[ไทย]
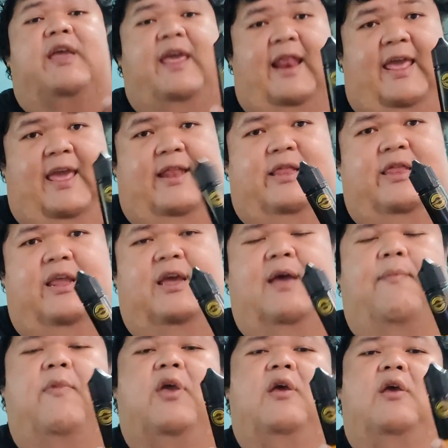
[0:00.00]
เกรดนะค
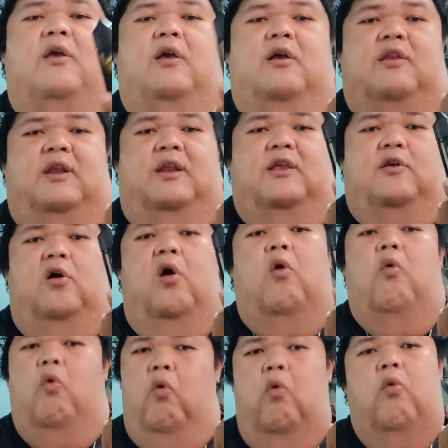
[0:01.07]
รับดังนั้นก็
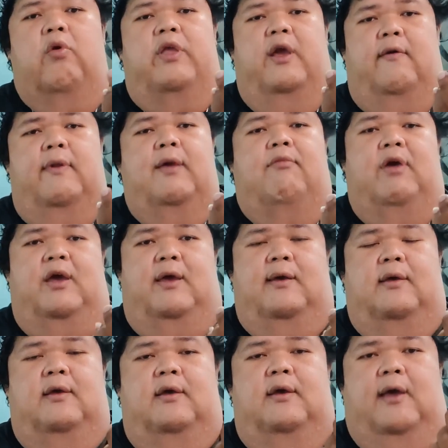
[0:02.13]
โอ้โหเรียกได้ว่า
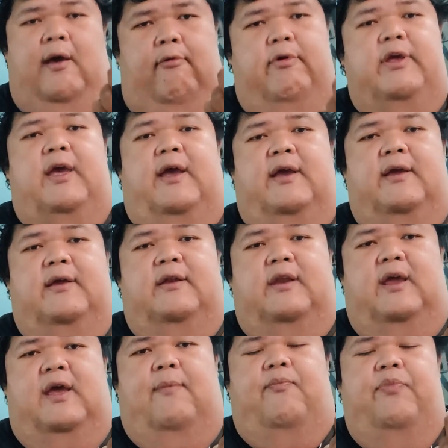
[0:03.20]
เอาเรื่อง
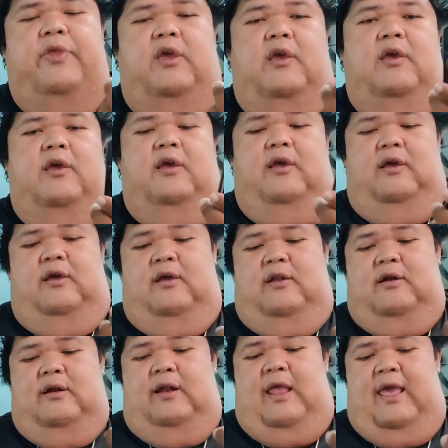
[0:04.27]
นะครับ
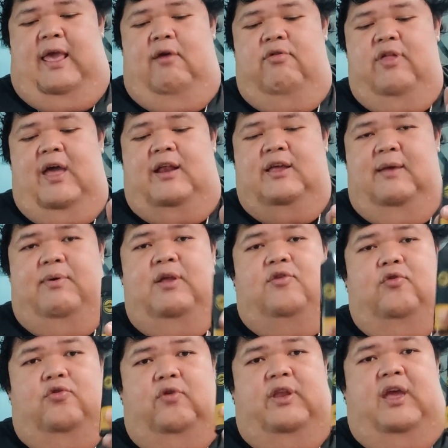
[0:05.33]
แล้วสารเคลือบเครื่องย
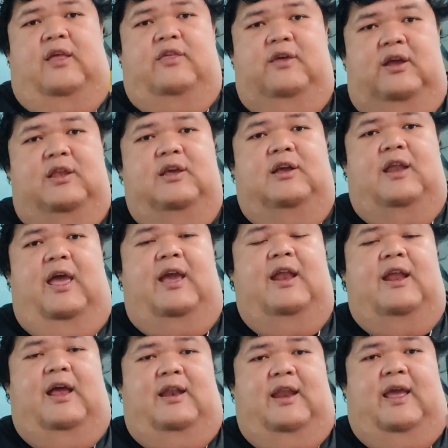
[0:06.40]
นต์ตัวเนี้ยเชื่อถือได้ข
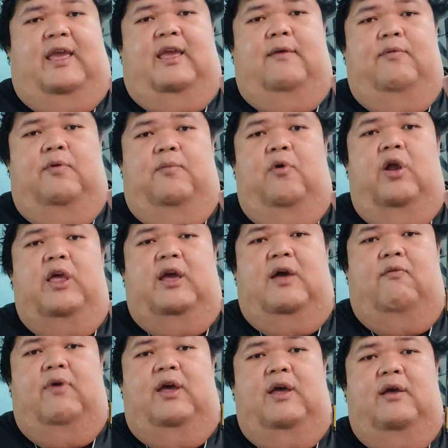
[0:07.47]
นาดไหนผมบอกเลยค
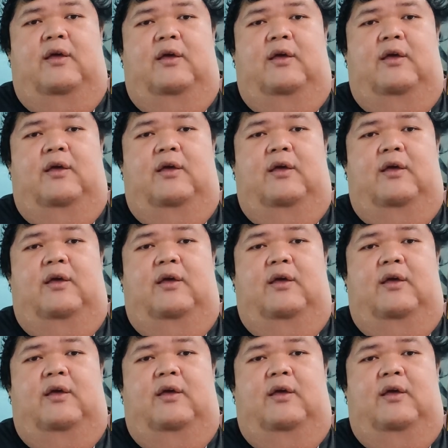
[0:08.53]
รับว่า